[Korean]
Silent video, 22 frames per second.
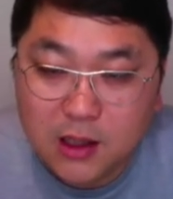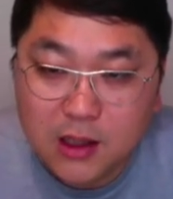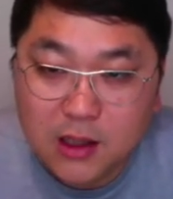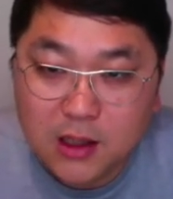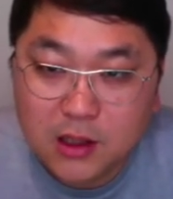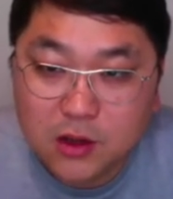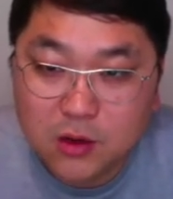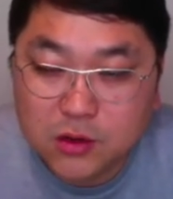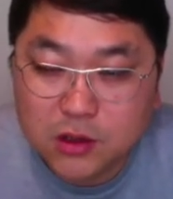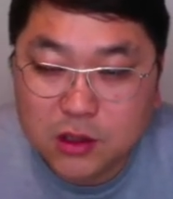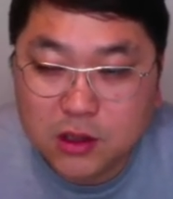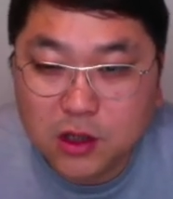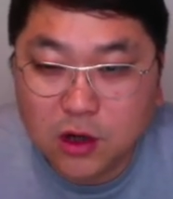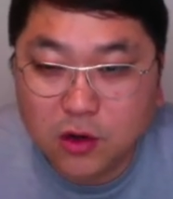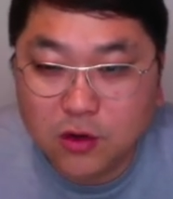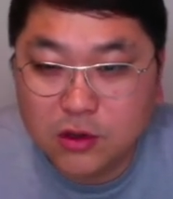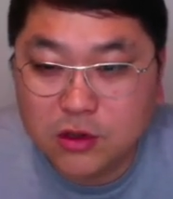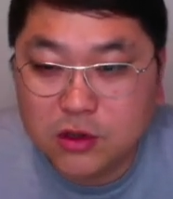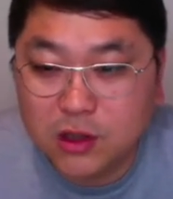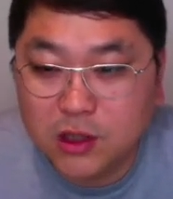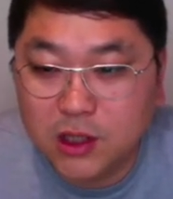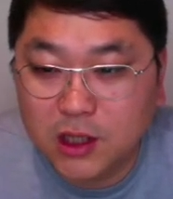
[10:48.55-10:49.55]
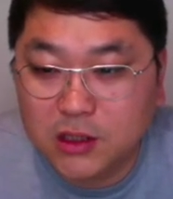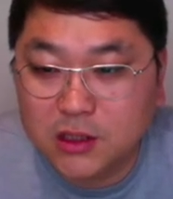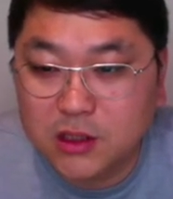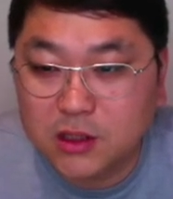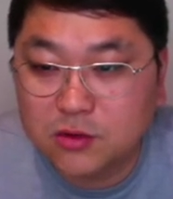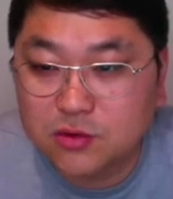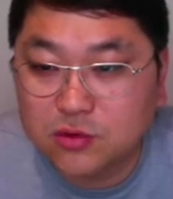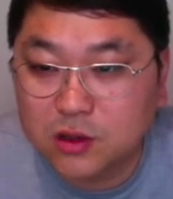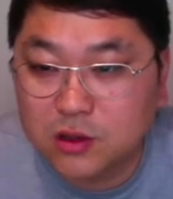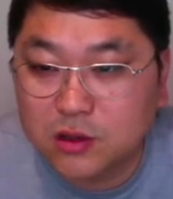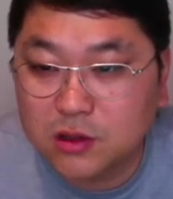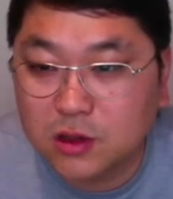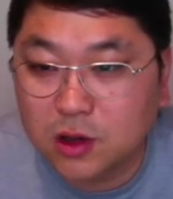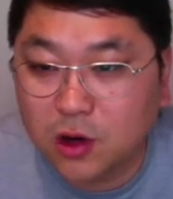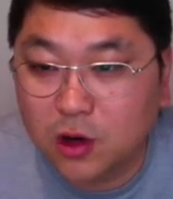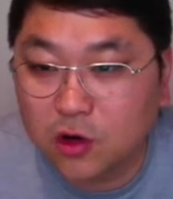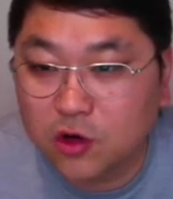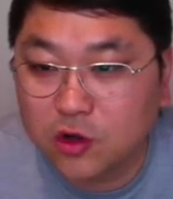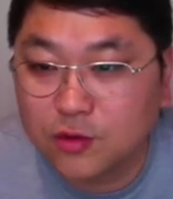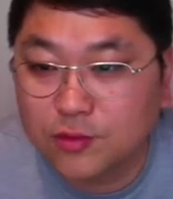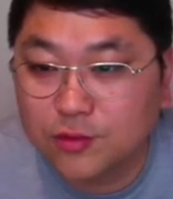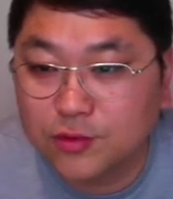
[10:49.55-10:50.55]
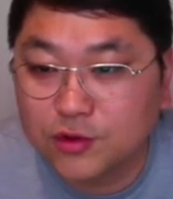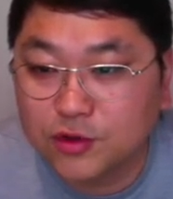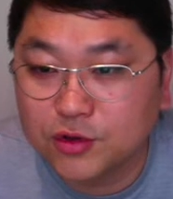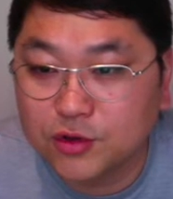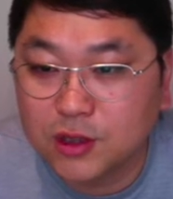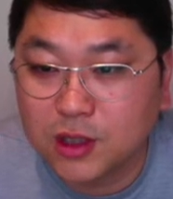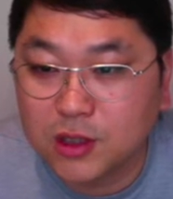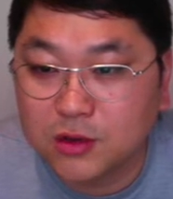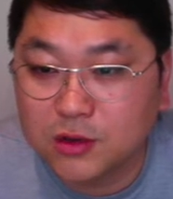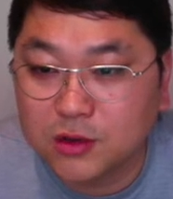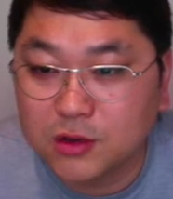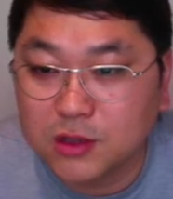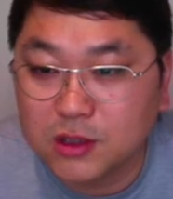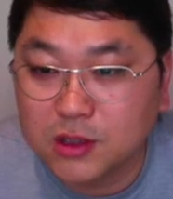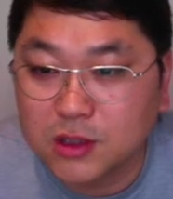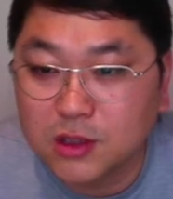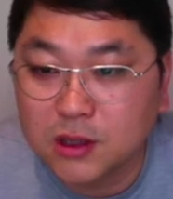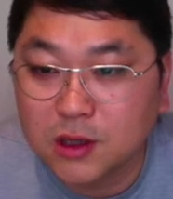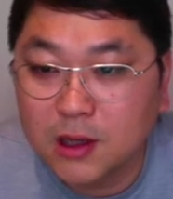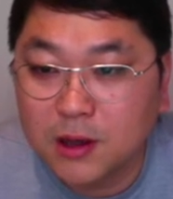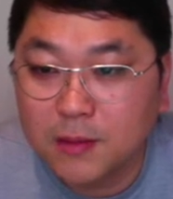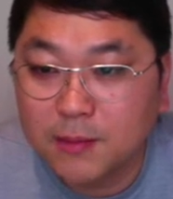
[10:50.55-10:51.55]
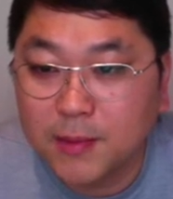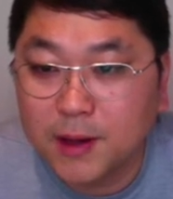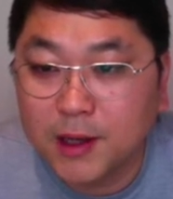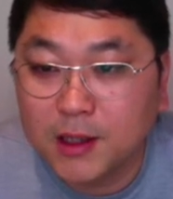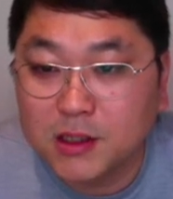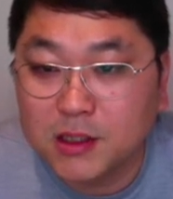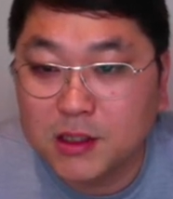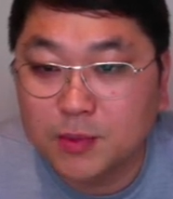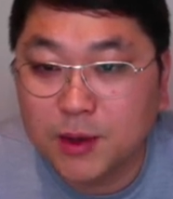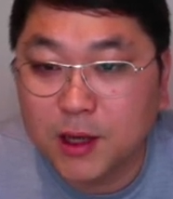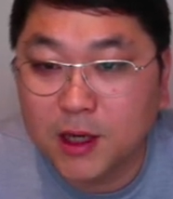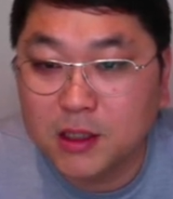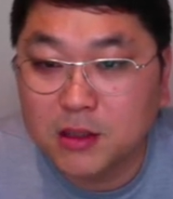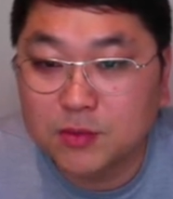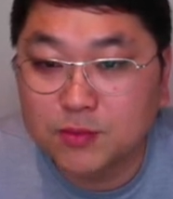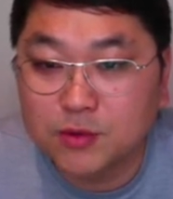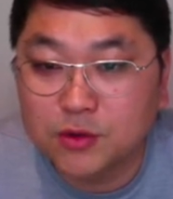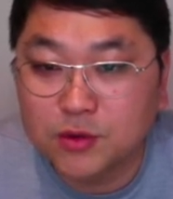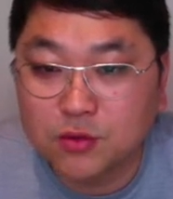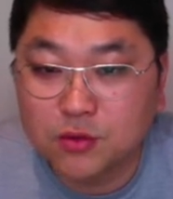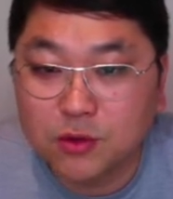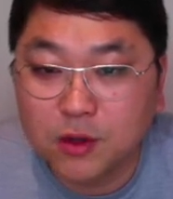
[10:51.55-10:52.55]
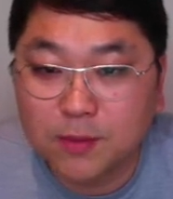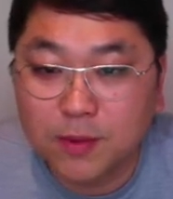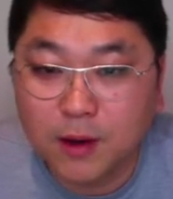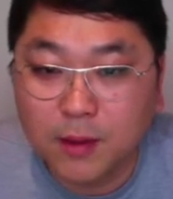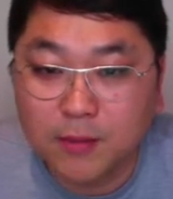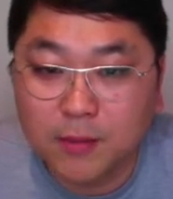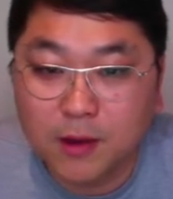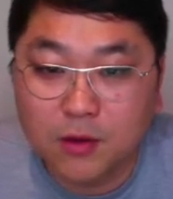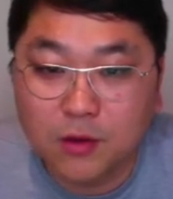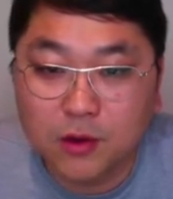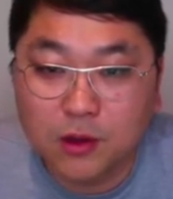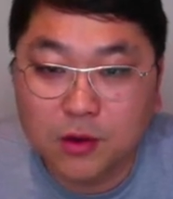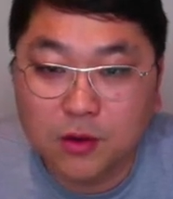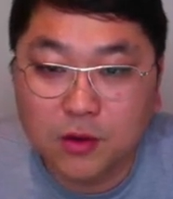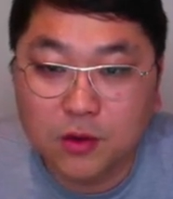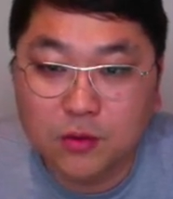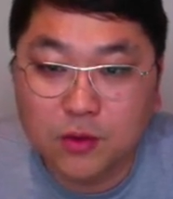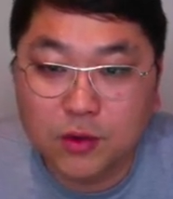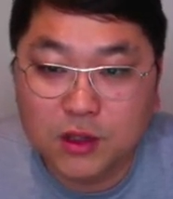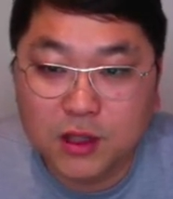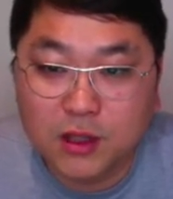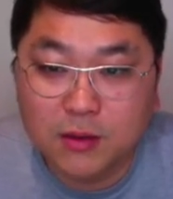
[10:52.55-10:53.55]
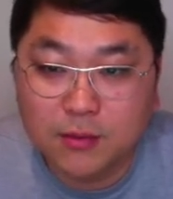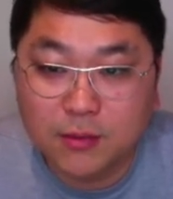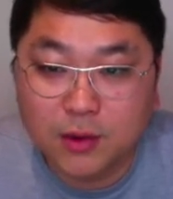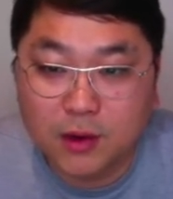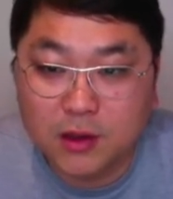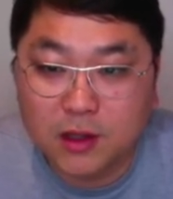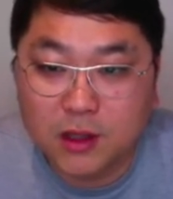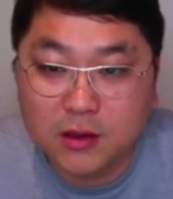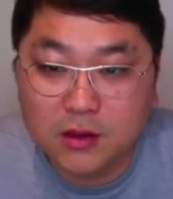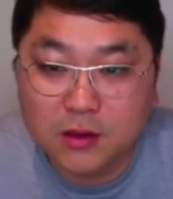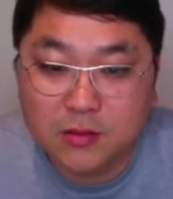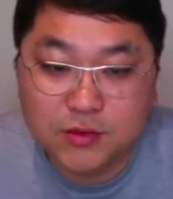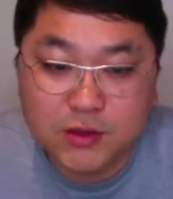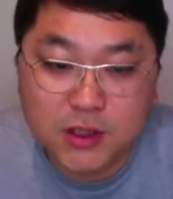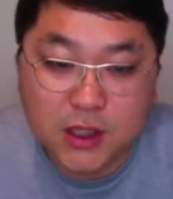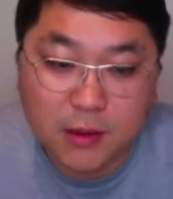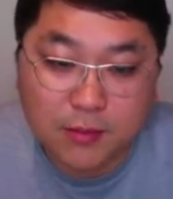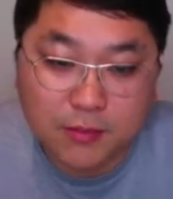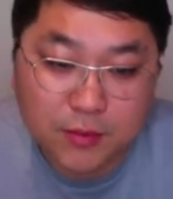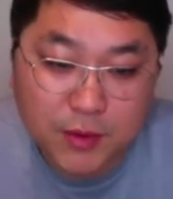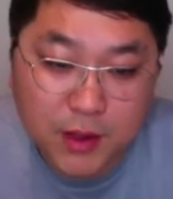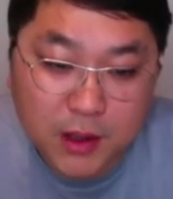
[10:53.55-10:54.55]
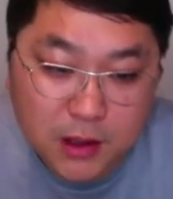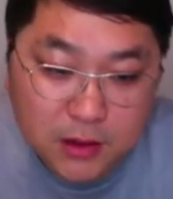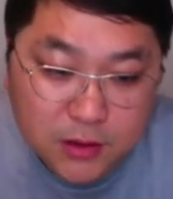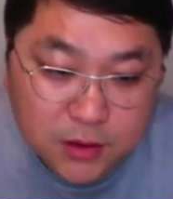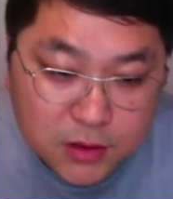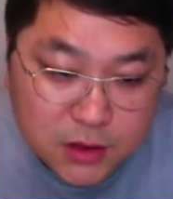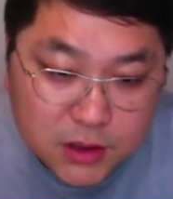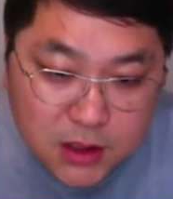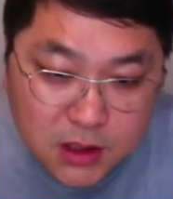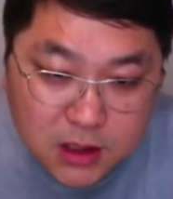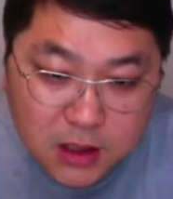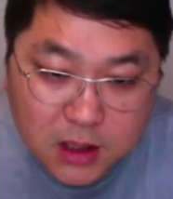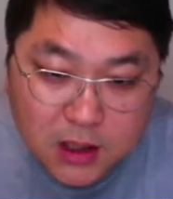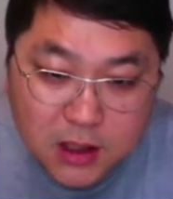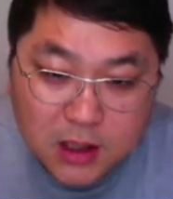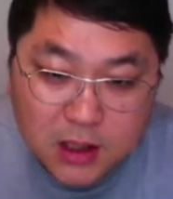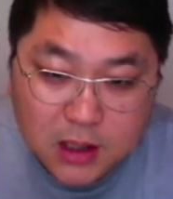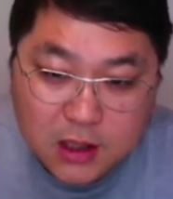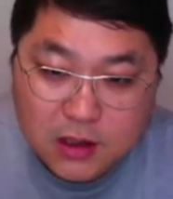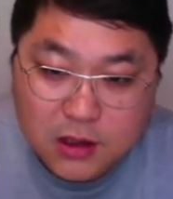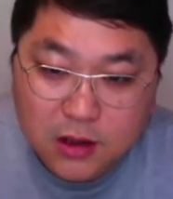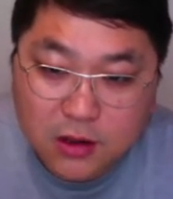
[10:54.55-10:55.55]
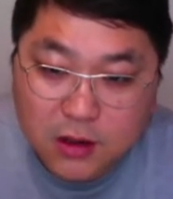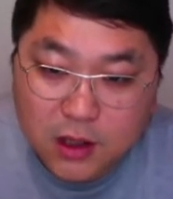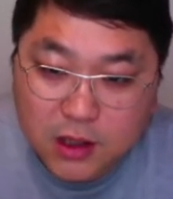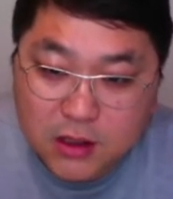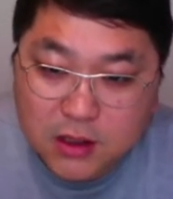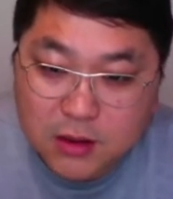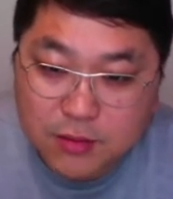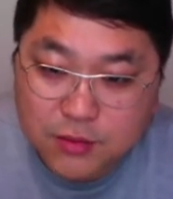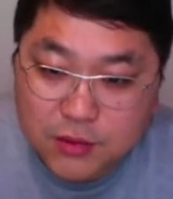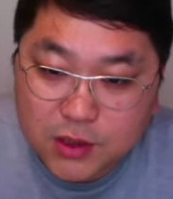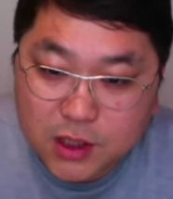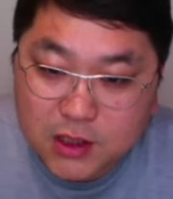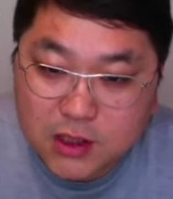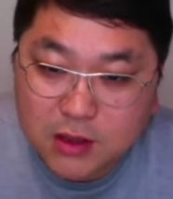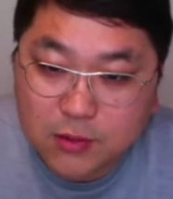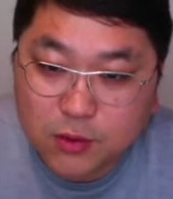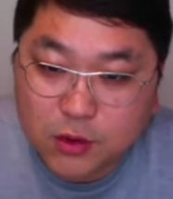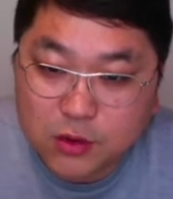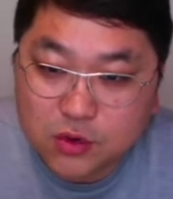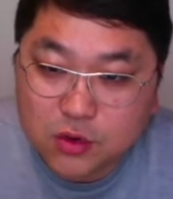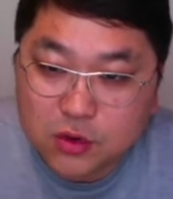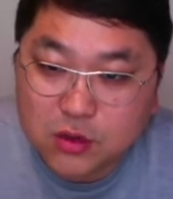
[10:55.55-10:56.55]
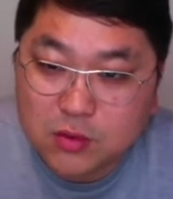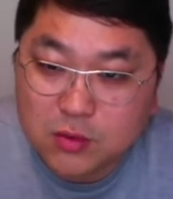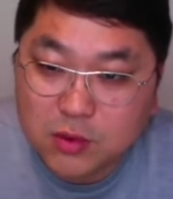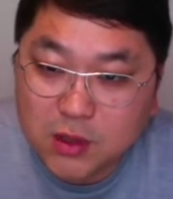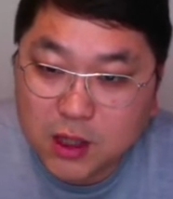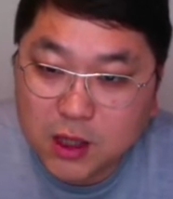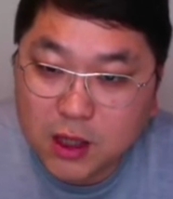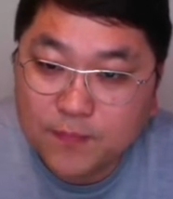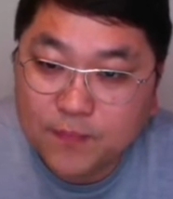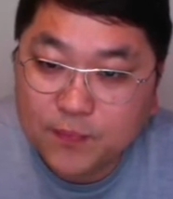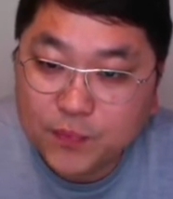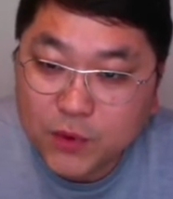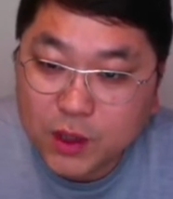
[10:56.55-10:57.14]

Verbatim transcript: 이곳에 겨울철에 신을 수 있는 어그 부츠라든지 110, 120불 정도에 판매하고 있고 뭐 팀버랜드 제품이라든지 여러 가지 제품 찾아볼 수도 있습니다.